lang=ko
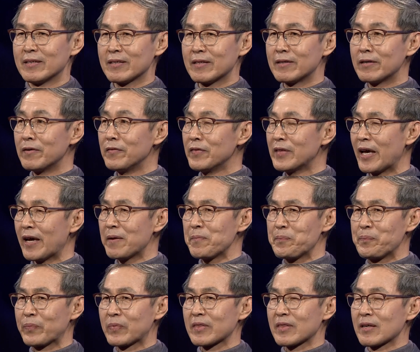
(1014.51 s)
그런데
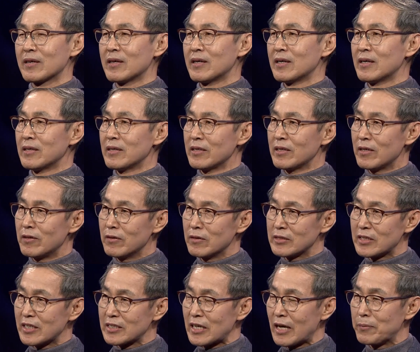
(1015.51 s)

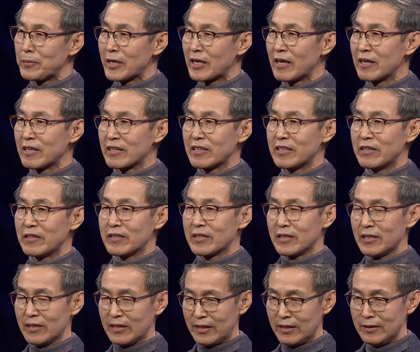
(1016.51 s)
형제 자매가 이렇게
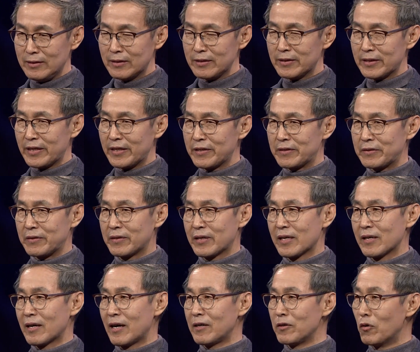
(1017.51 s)
있는데요.
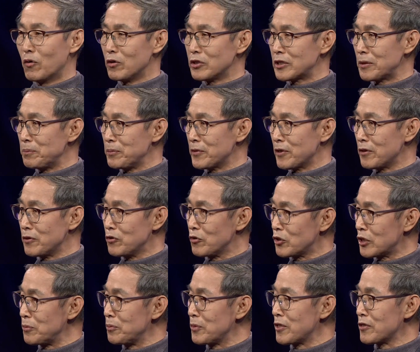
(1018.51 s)
한 50년,
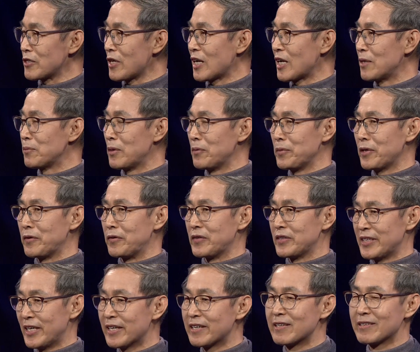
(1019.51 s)
60년
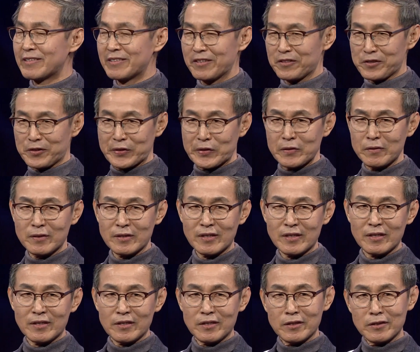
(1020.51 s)
살아보면 예를 들어서
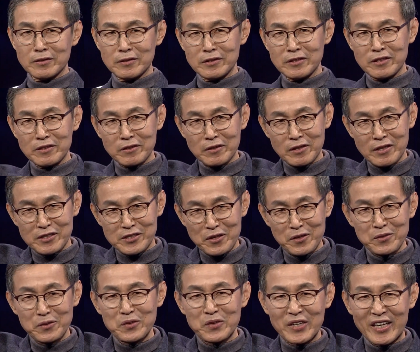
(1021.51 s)
형은 이렇게
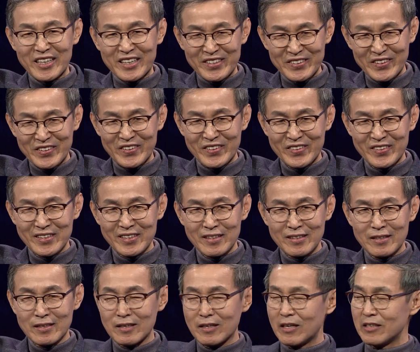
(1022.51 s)
성공해 있고
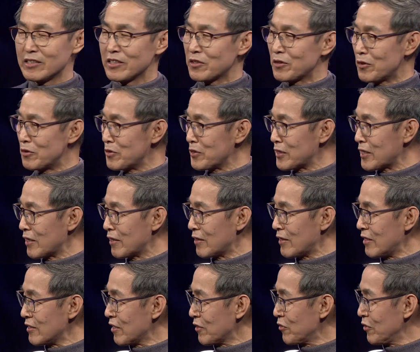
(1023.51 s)
아직
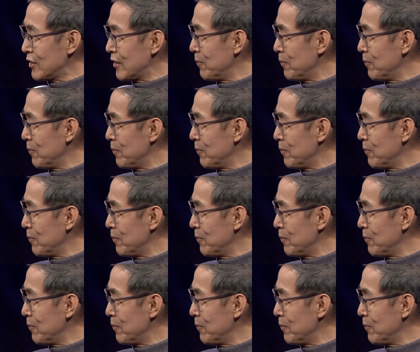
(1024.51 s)
동생은 아직도